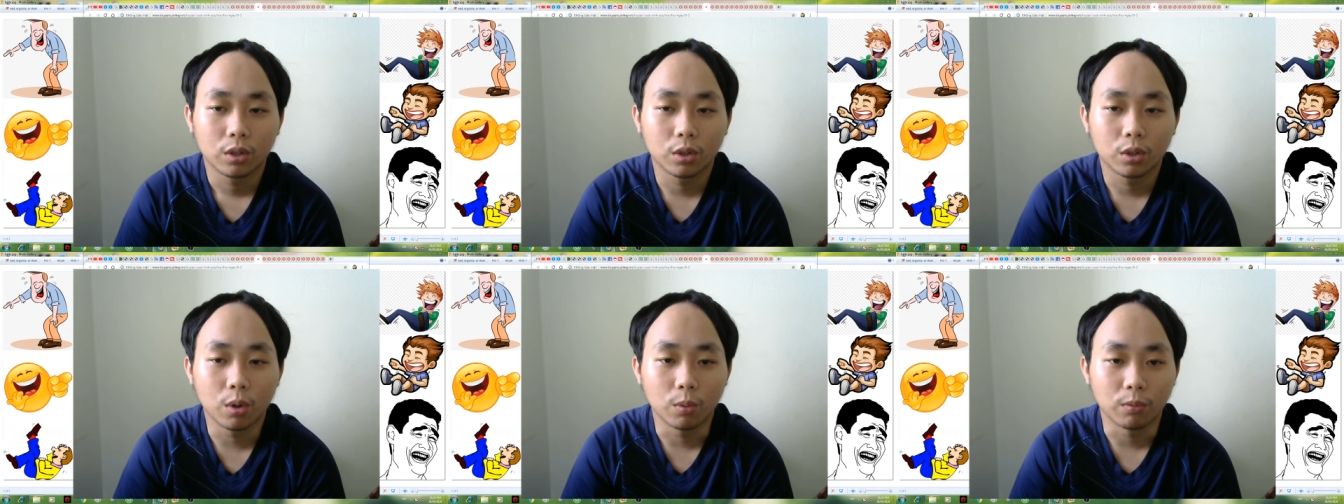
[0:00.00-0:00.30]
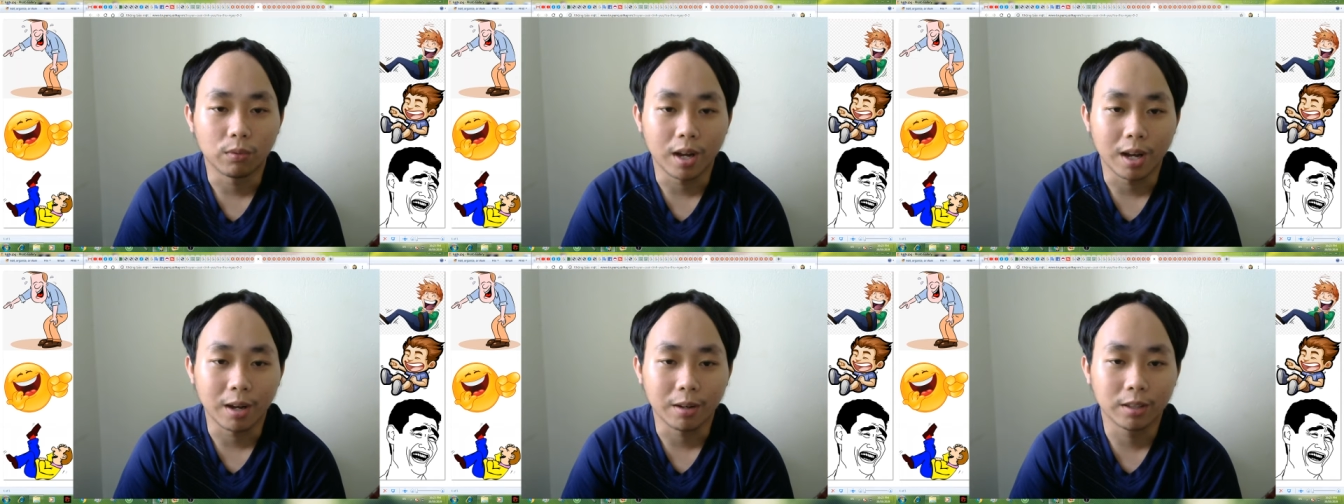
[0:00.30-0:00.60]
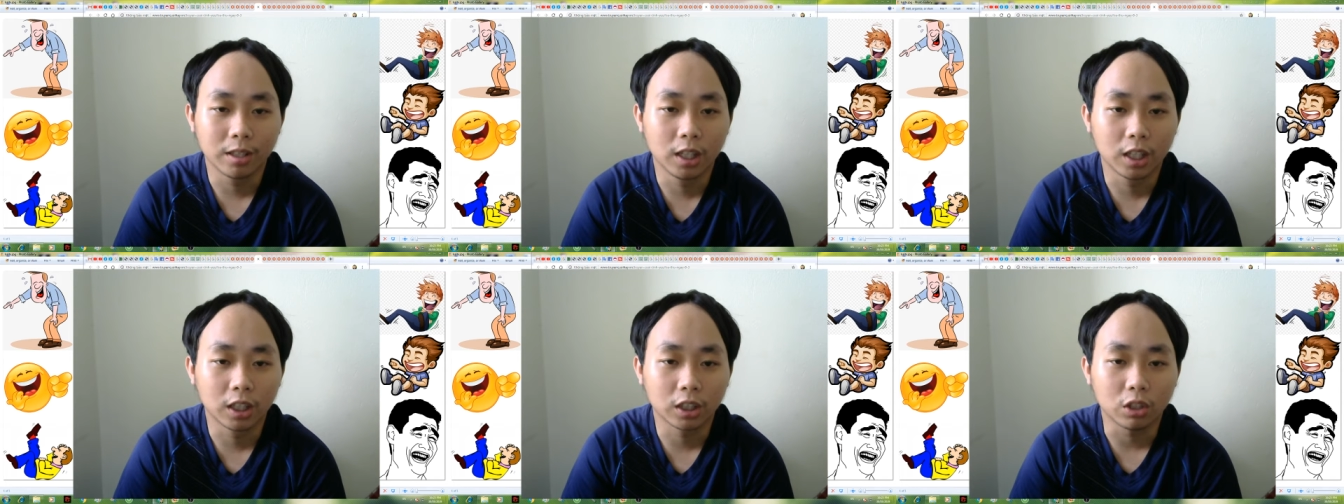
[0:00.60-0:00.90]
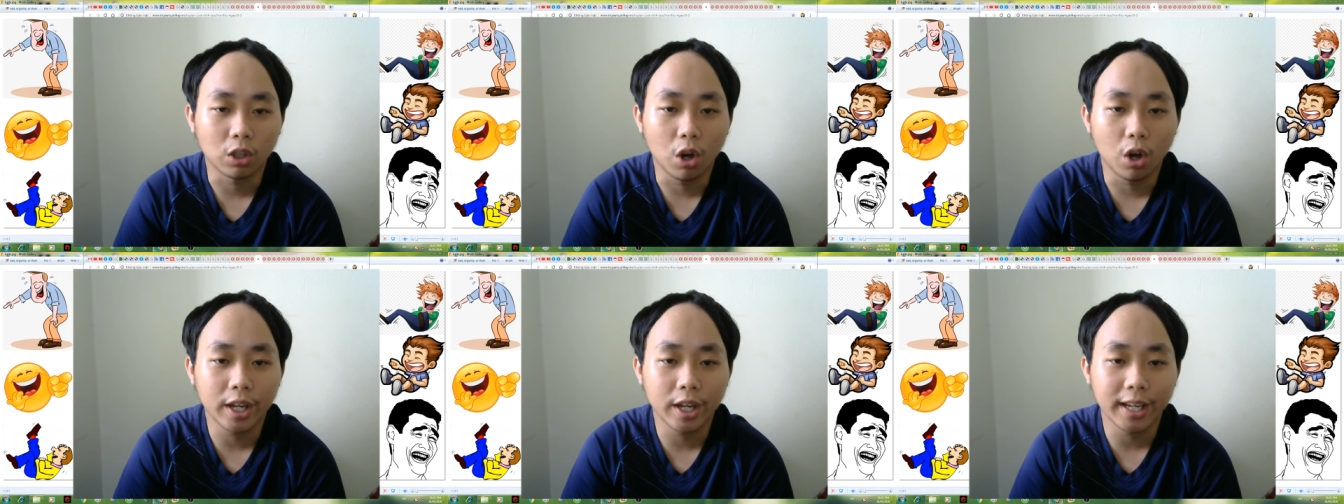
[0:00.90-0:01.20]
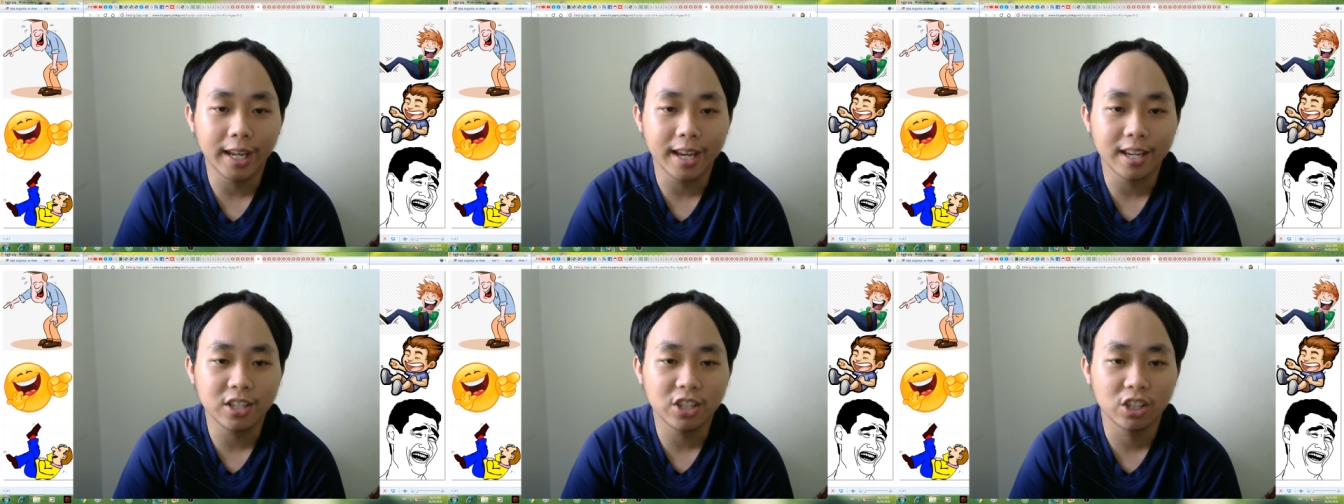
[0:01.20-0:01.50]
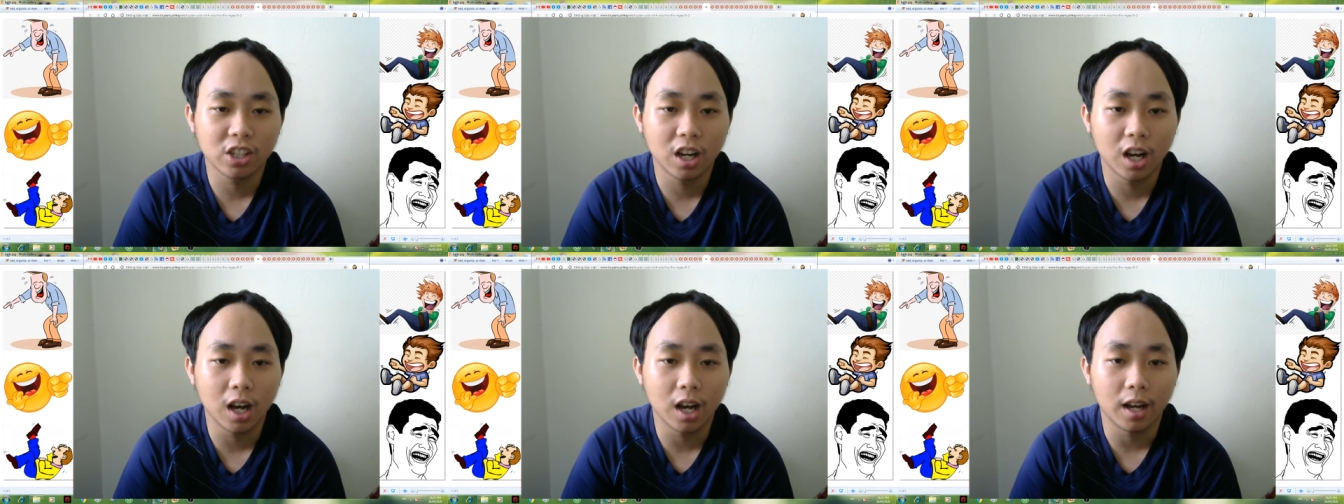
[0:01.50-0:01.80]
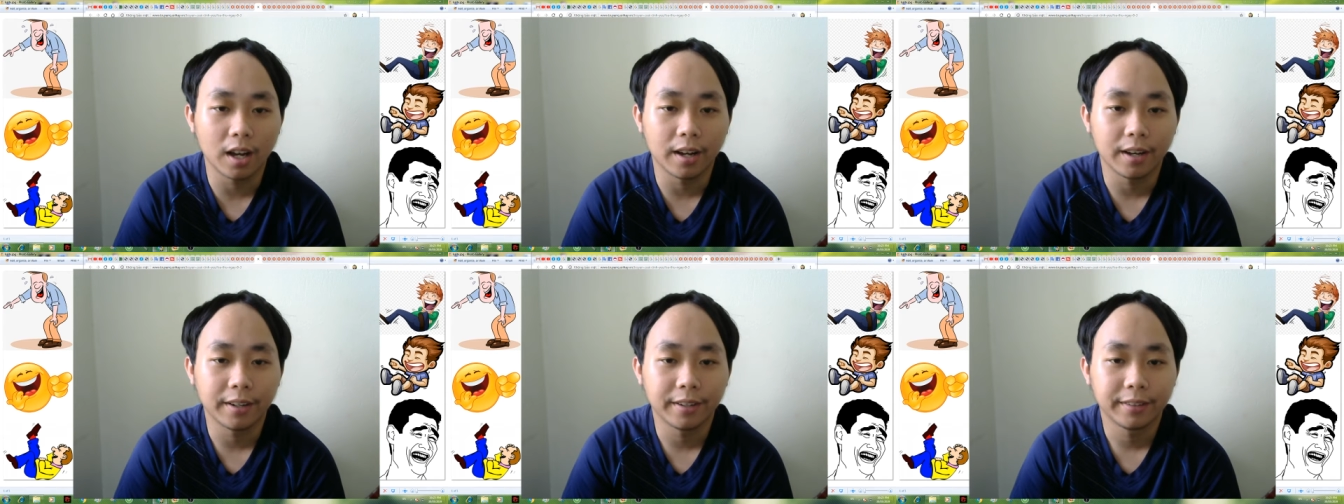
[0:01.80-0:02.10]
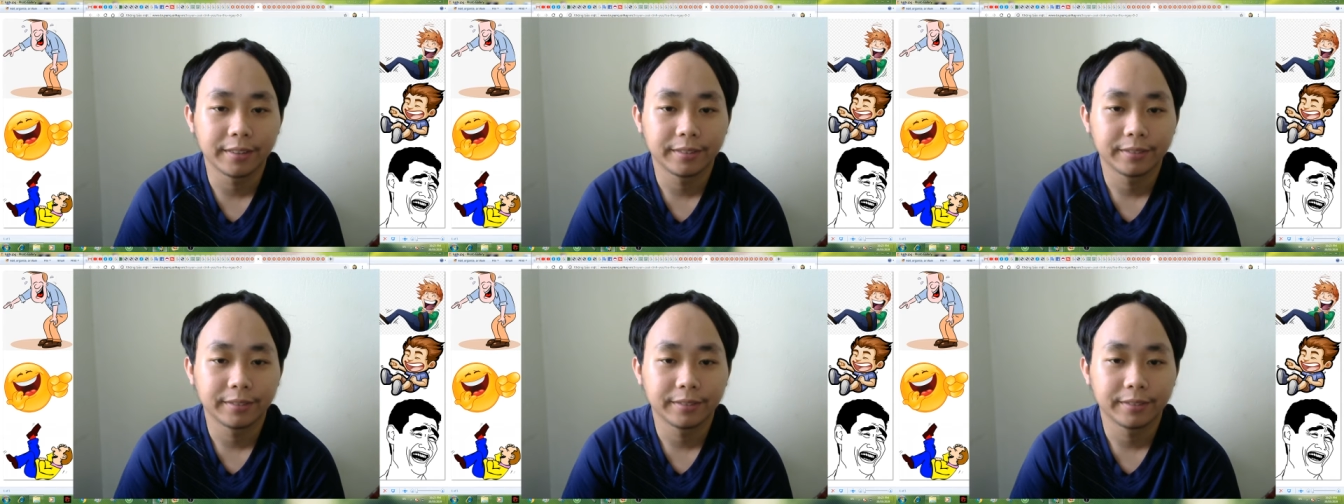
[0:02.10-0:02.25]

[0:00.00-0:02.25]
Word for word: Đụng vào người tôi nghe chưa